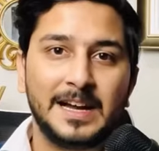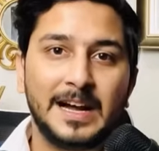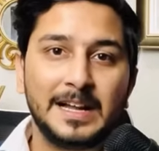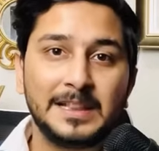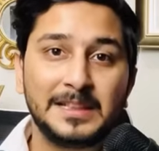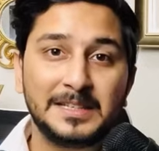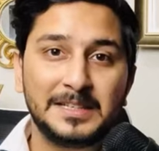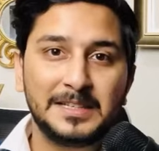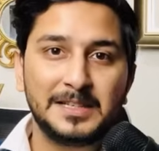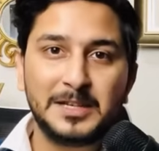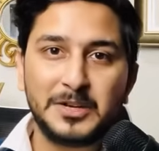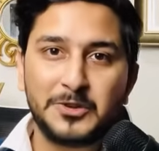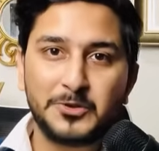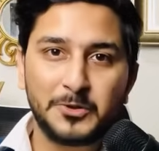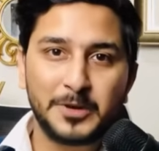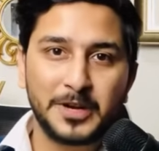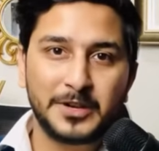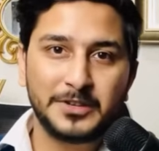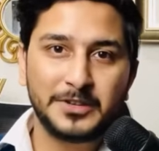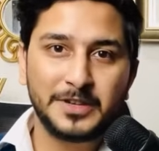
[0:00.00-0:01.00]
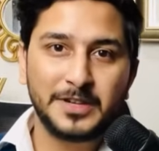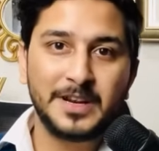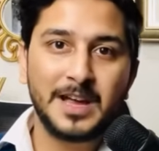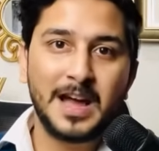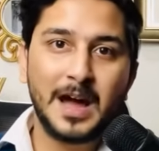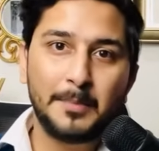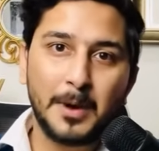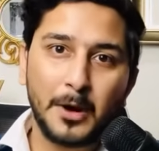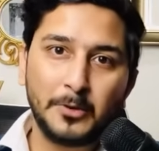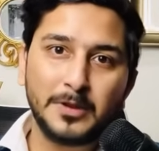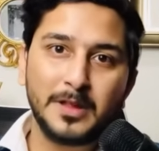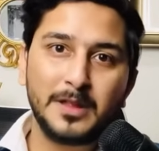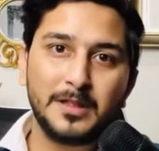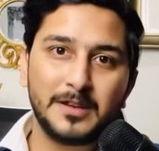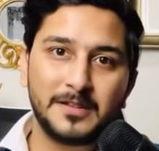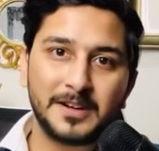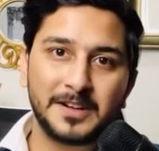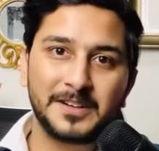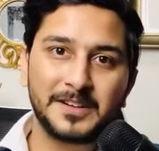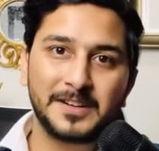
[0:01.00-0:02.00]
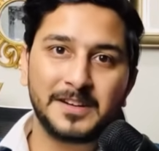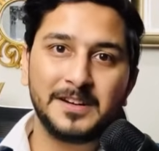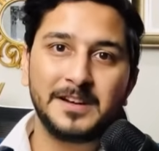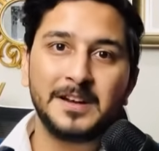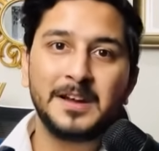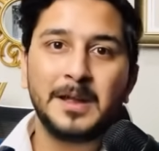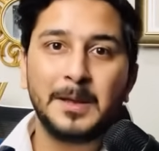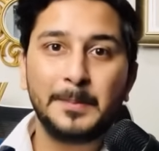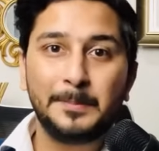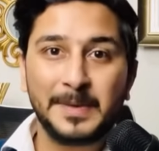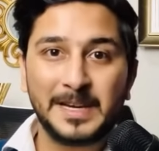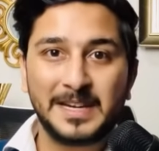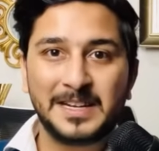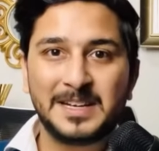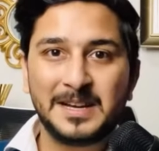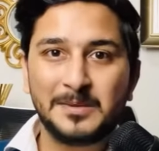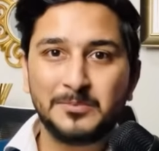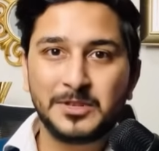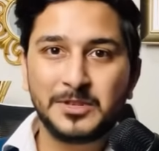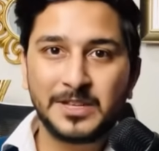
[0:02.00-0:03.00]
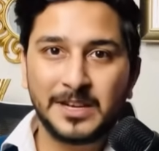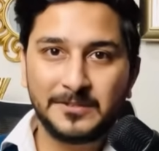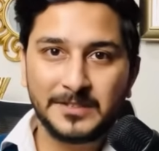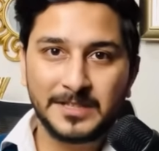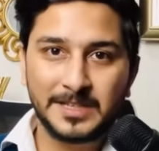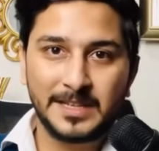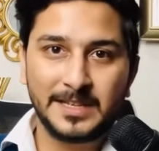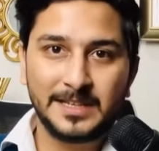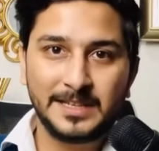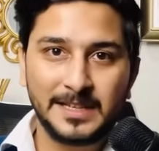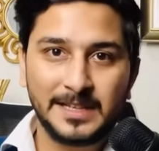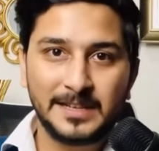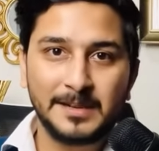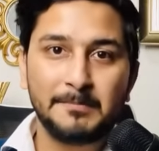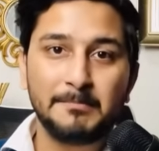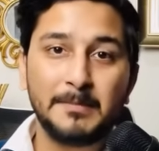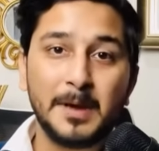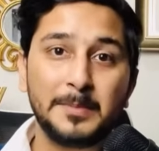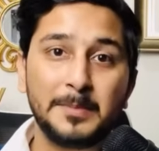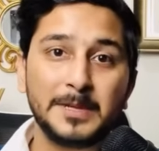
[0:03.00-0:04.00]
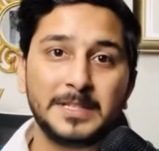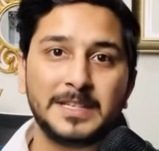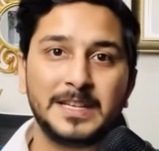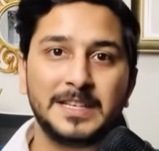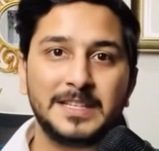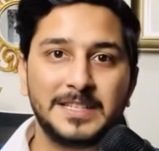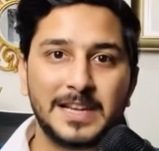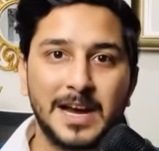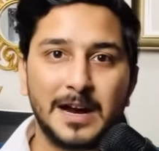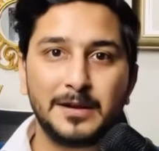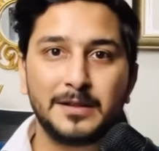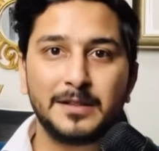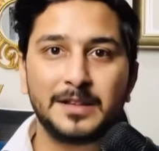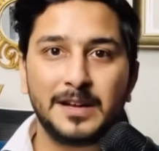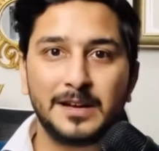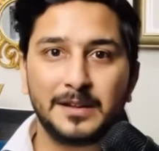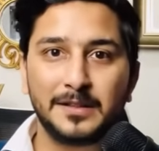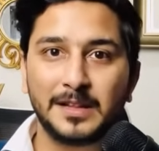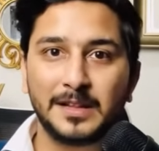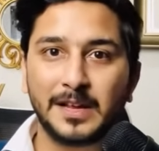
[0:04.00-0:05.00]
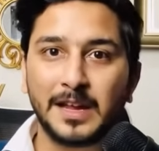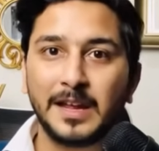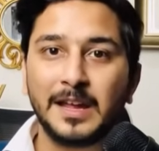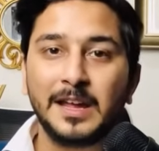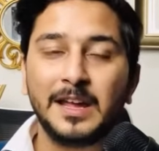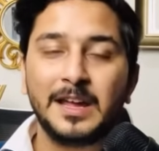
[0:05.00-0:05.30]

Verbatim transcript: अ लिटिल इंट्रोडक्शन अबाउट द इंस्ट्रक्टर मेरा नाम शाह वजाहत है मैं पिछले चार साल से